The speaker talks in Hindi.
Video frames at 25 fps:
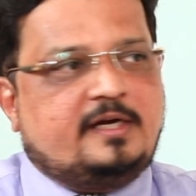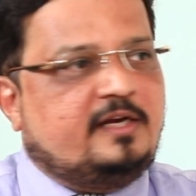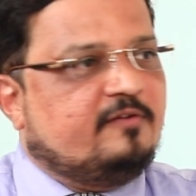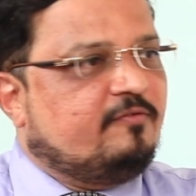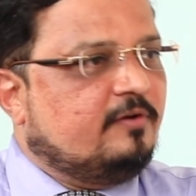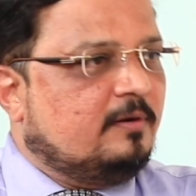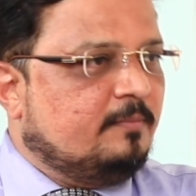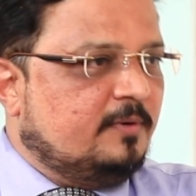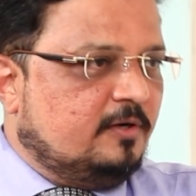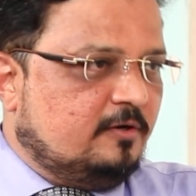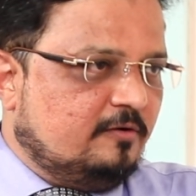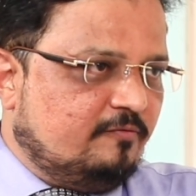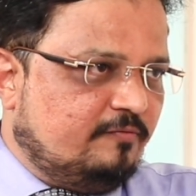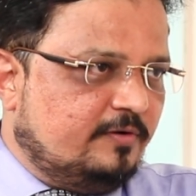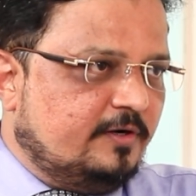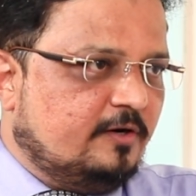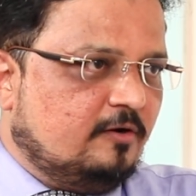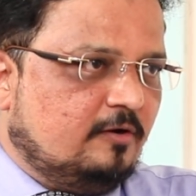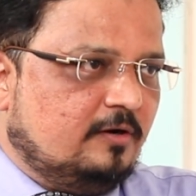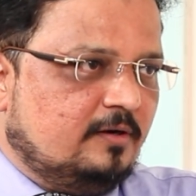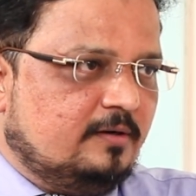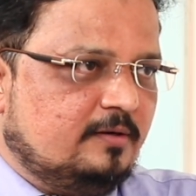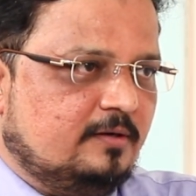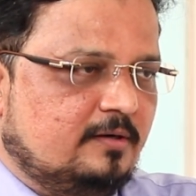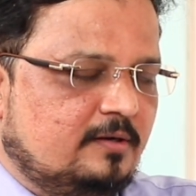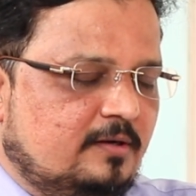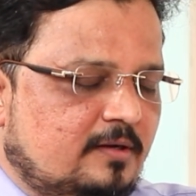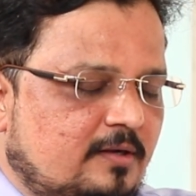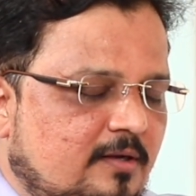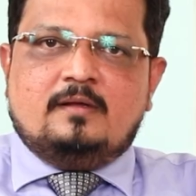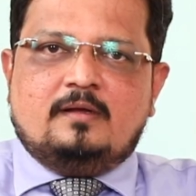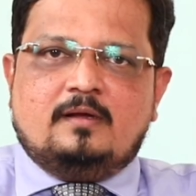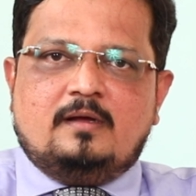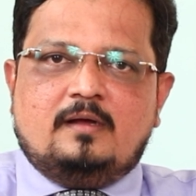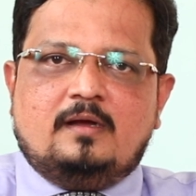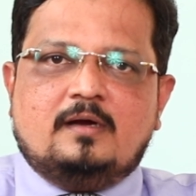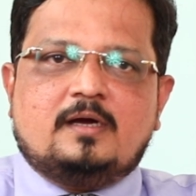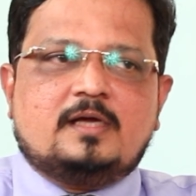है डिफरमेंट ऑफ विड्रॉल
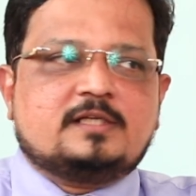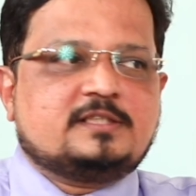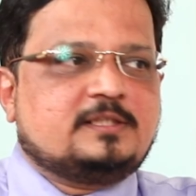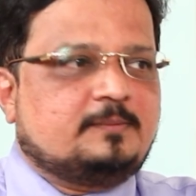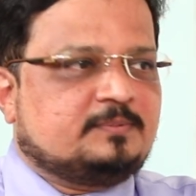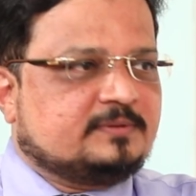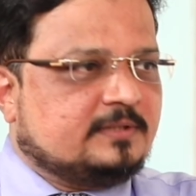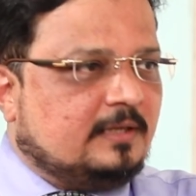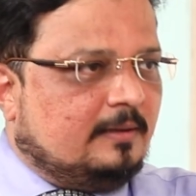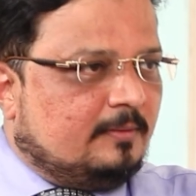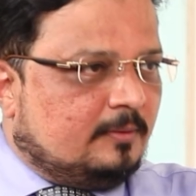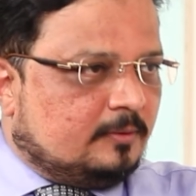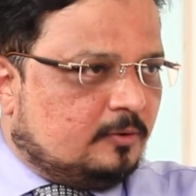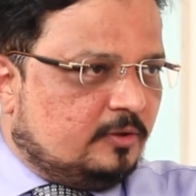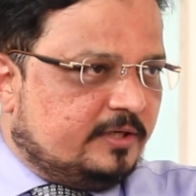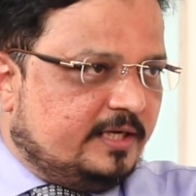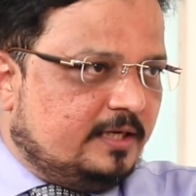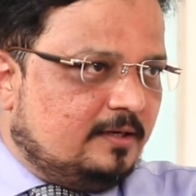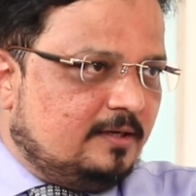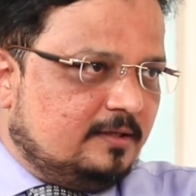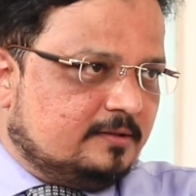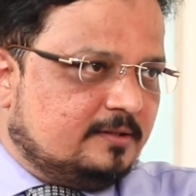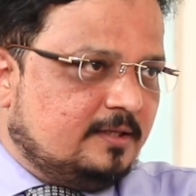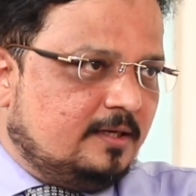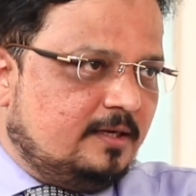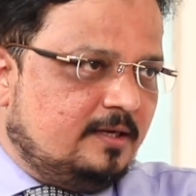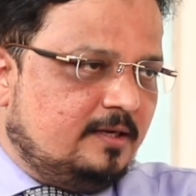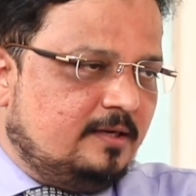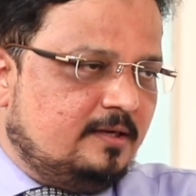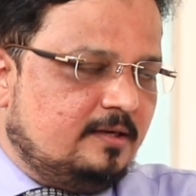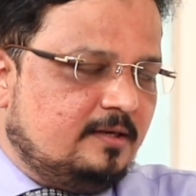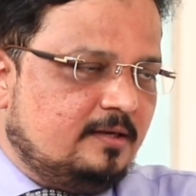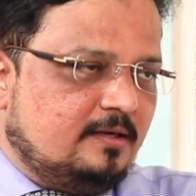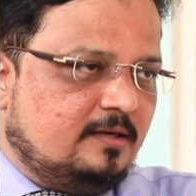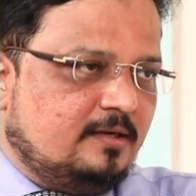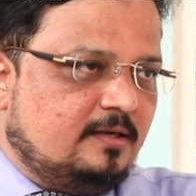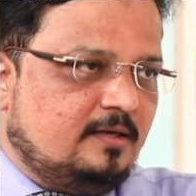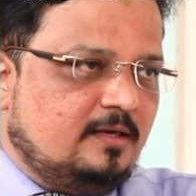अगर सब्सक्राइबर को ये लगता है
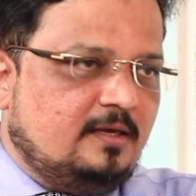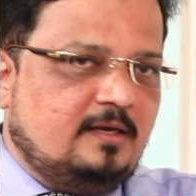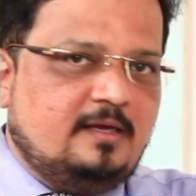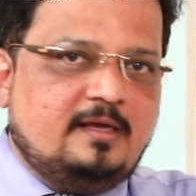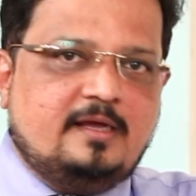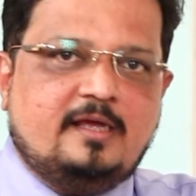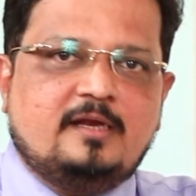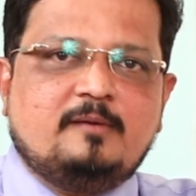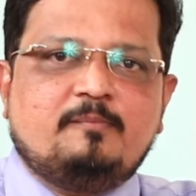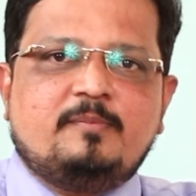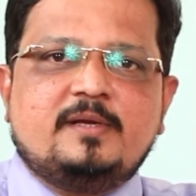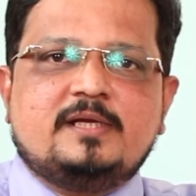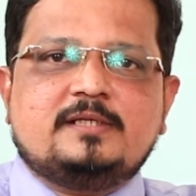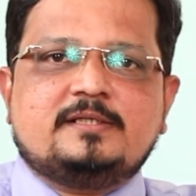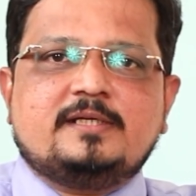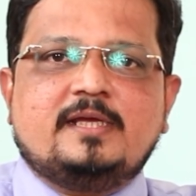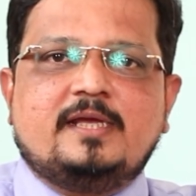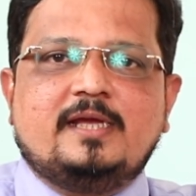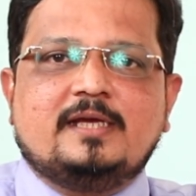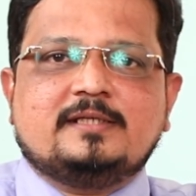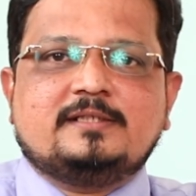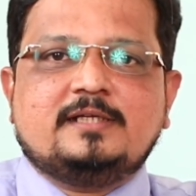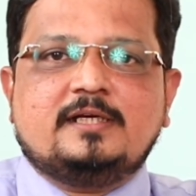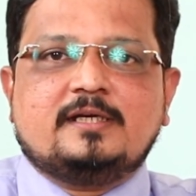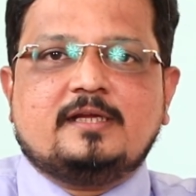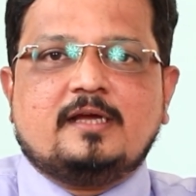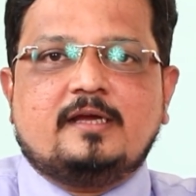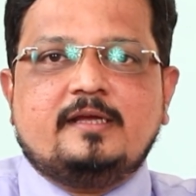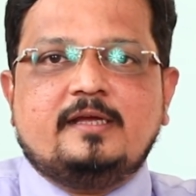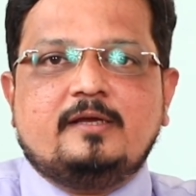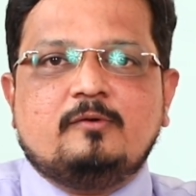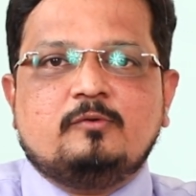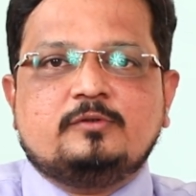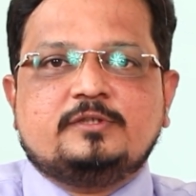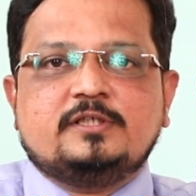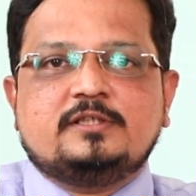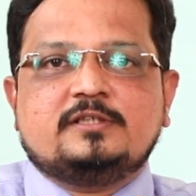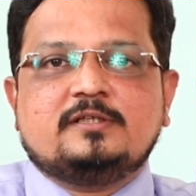कि एन से एग्ज़िट का
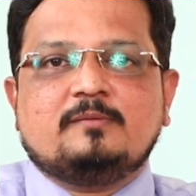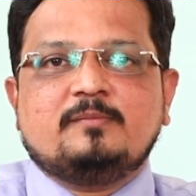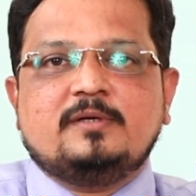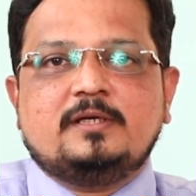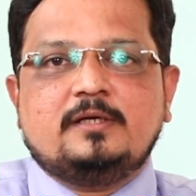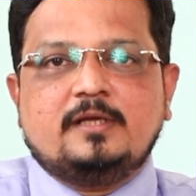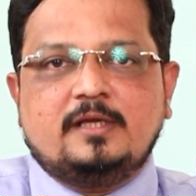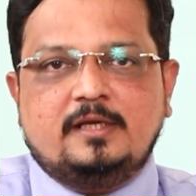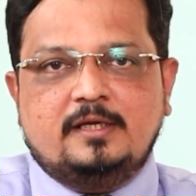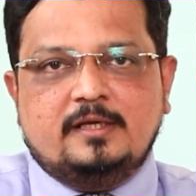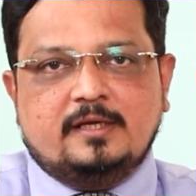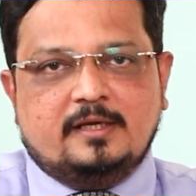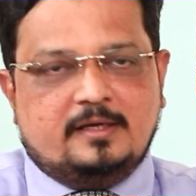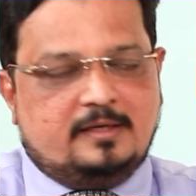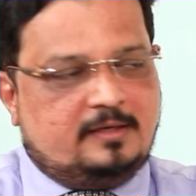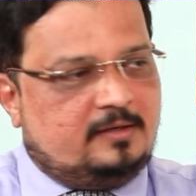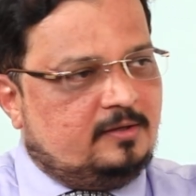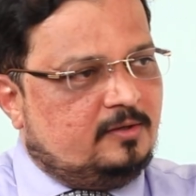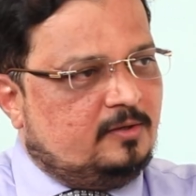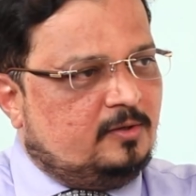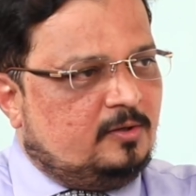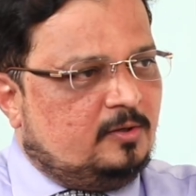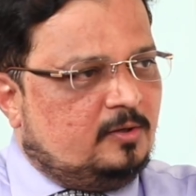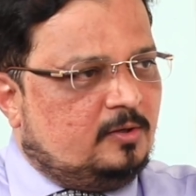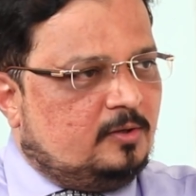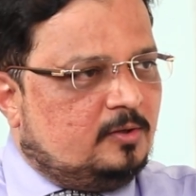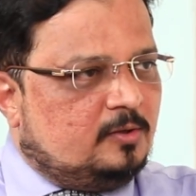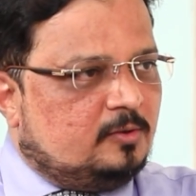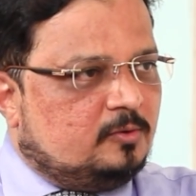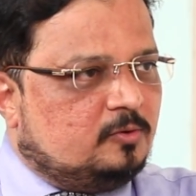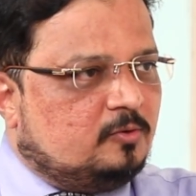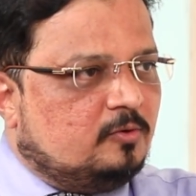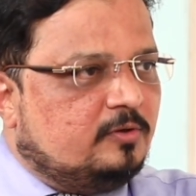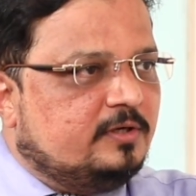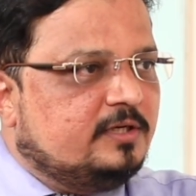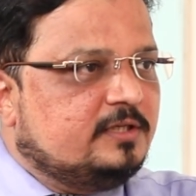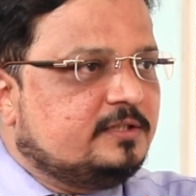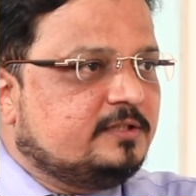ये उचित समय नहीं है
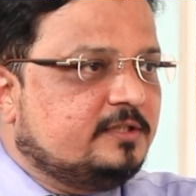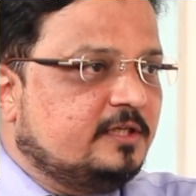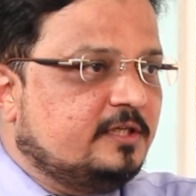तो इस